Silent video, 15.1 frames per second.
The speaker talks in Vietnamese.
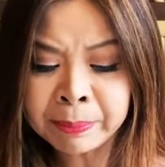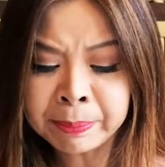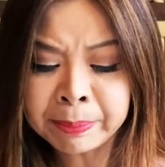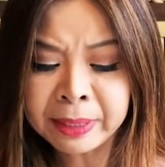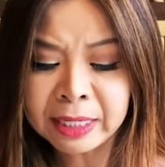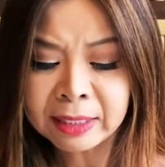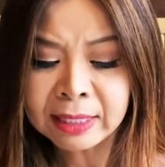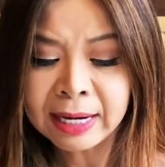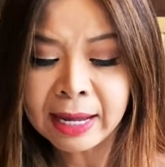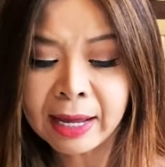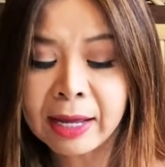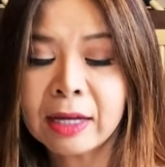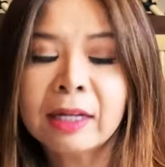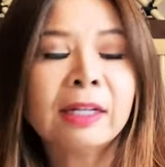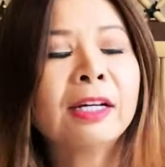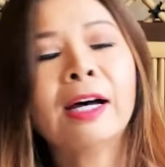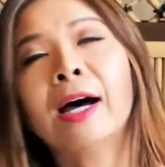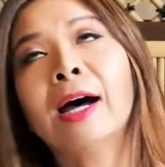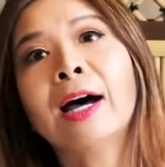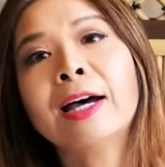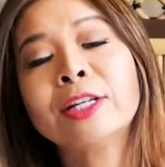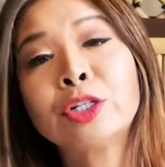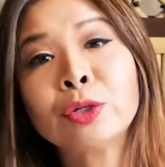miễn là
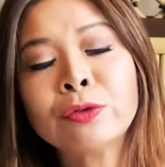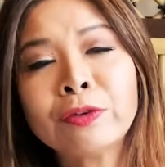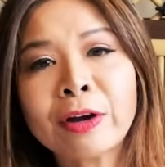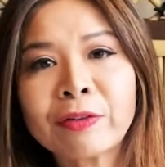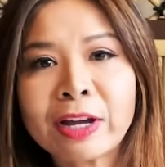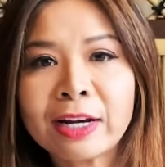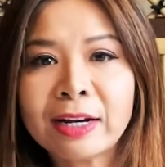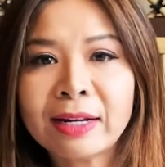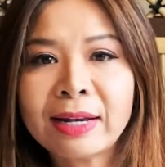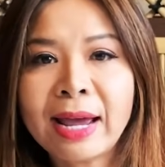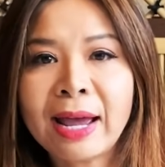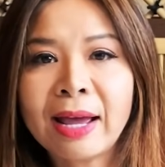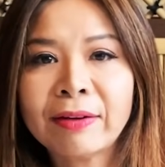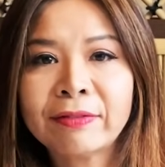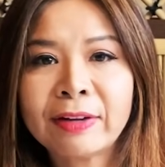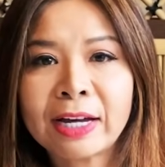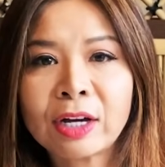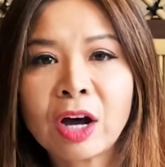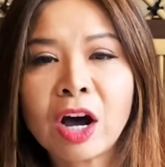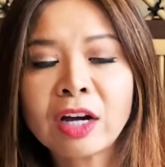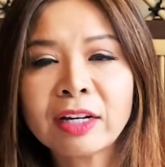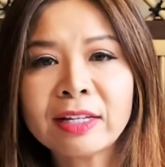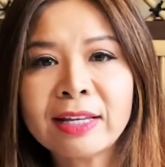à, chú vào Canada và
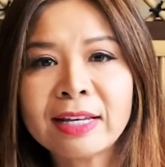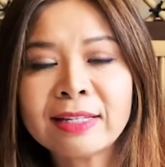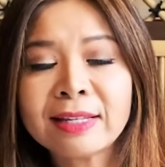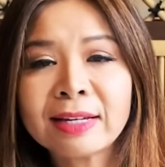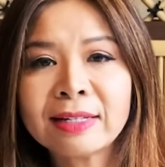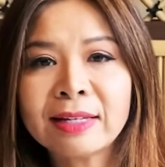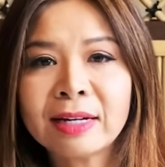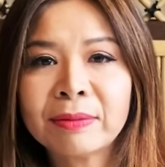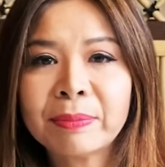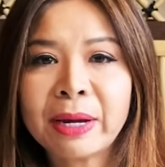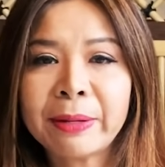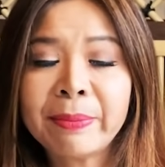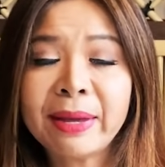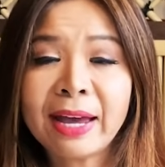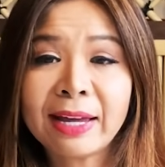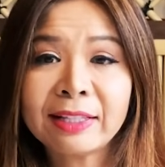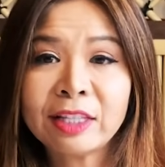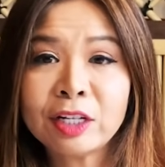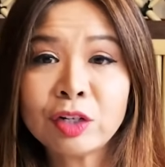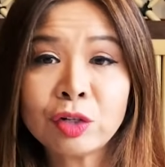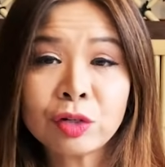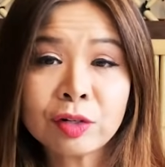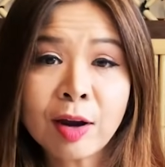có cái giấy xác nhận bảy mươi hai
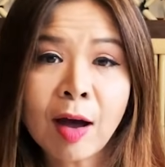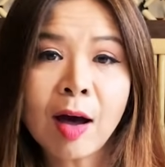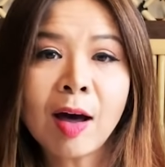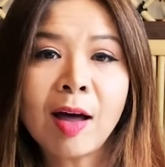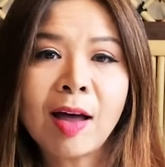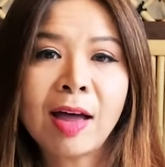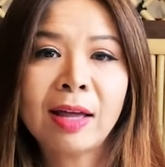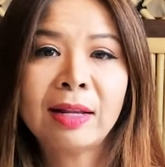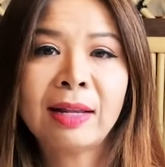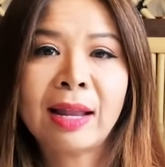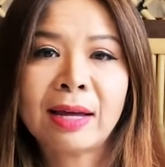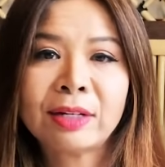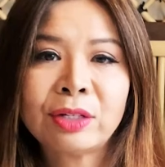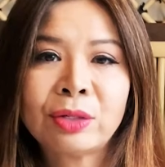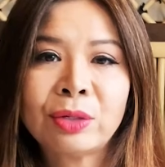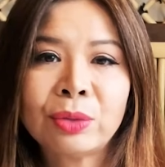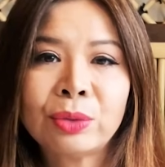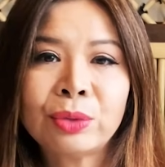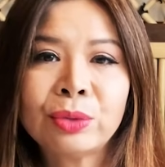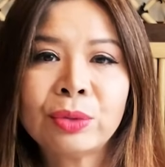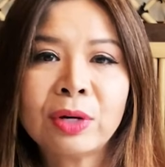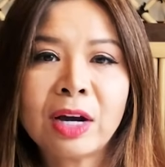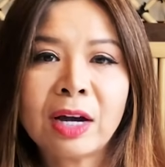tiếng trước đó là
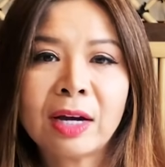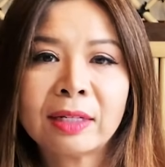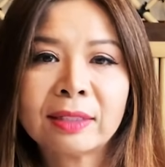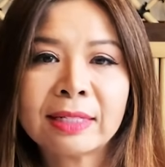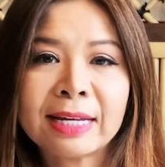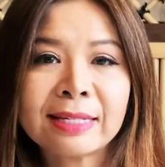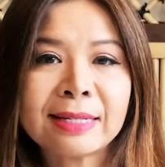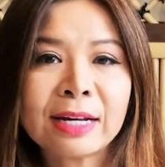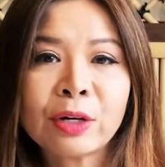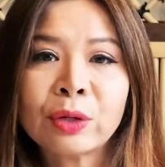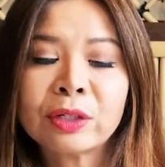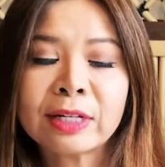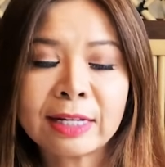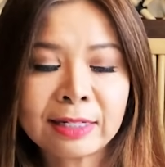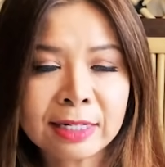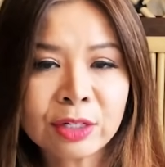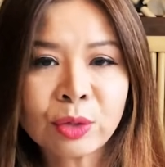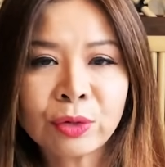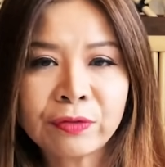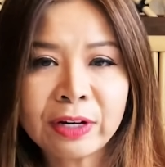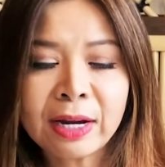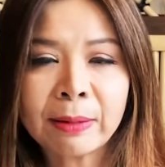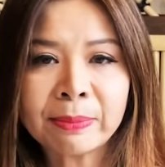chú à, test, đã, đã test
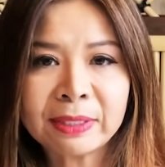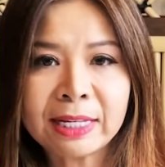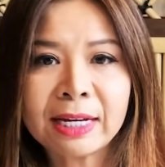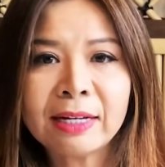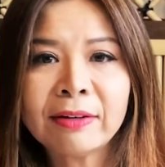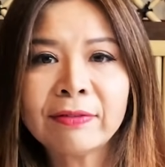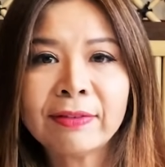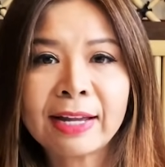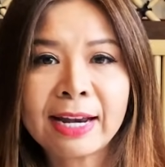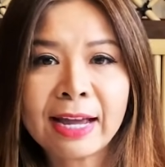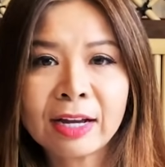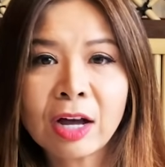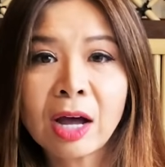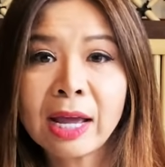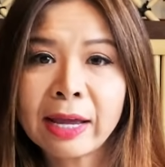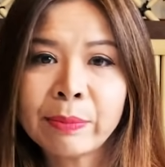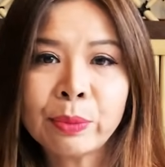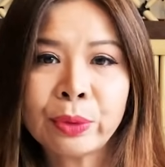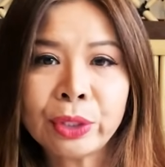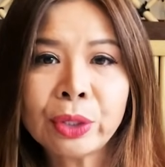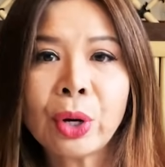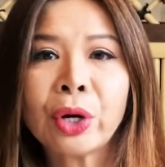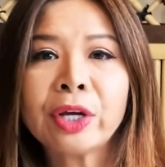Covid âm tính và đã có hai
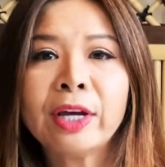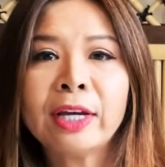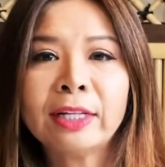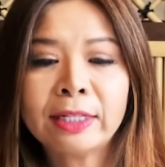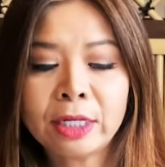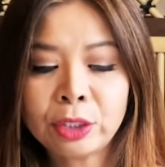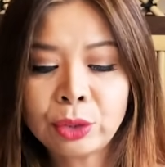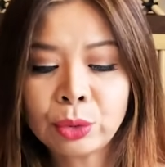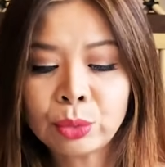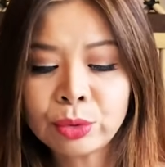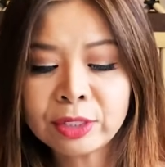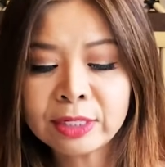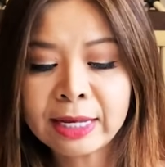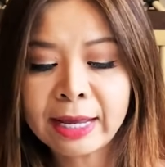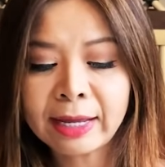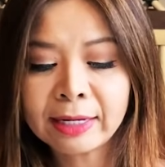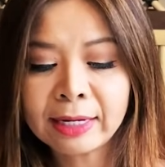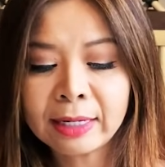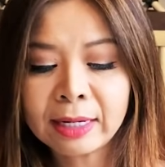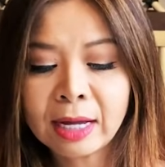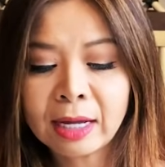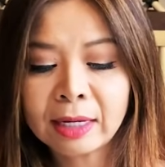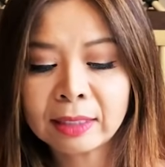mũi rồi thì chú sẽ
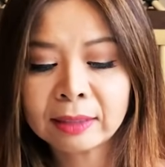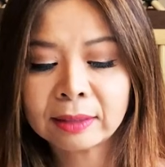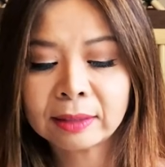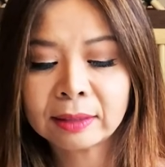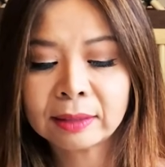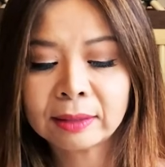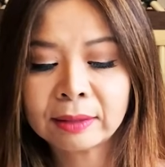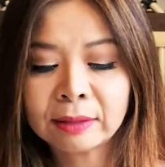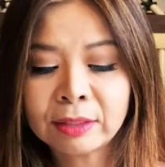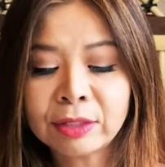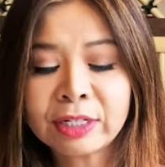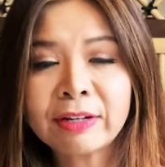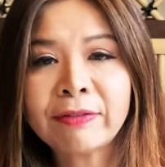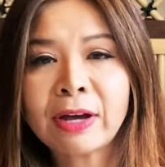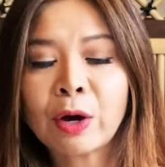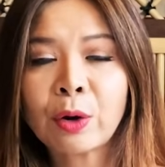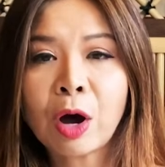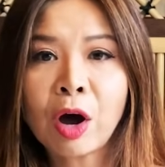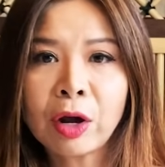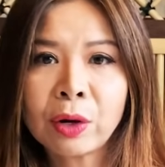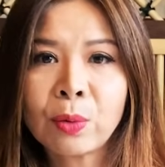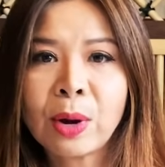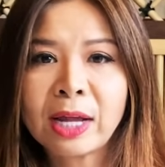à, được đi vào
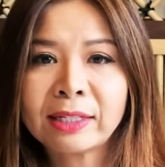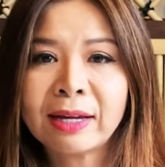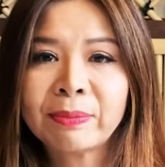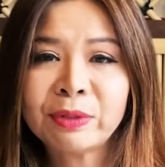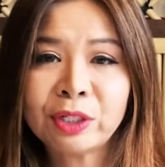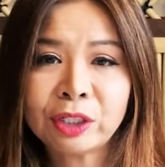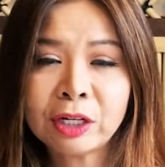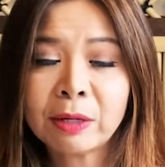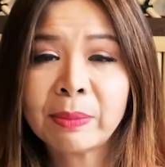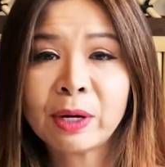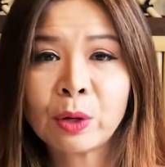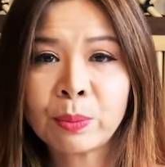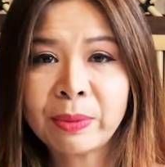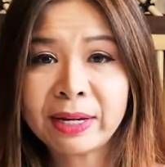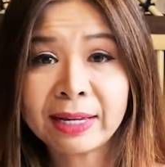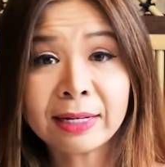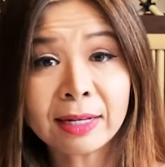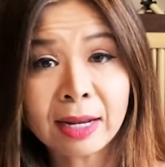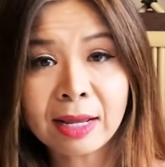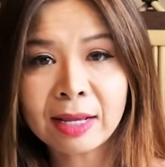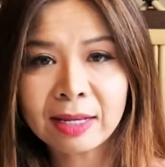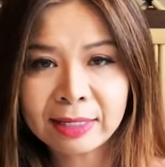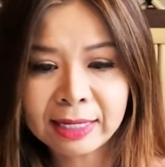Ottawa thăm người thân mà không bị cách
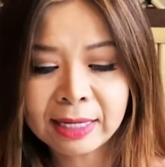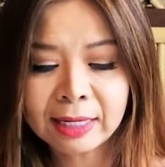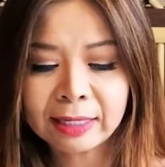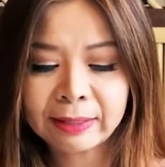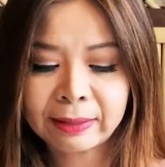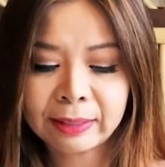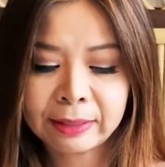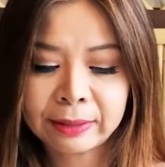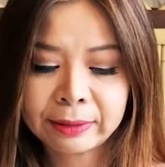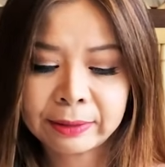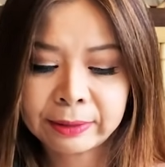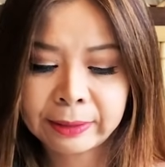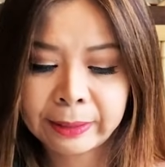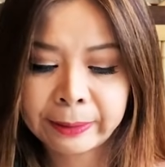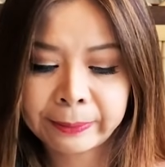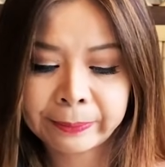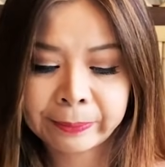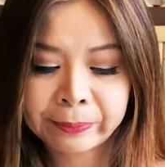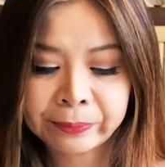ly nha. Right.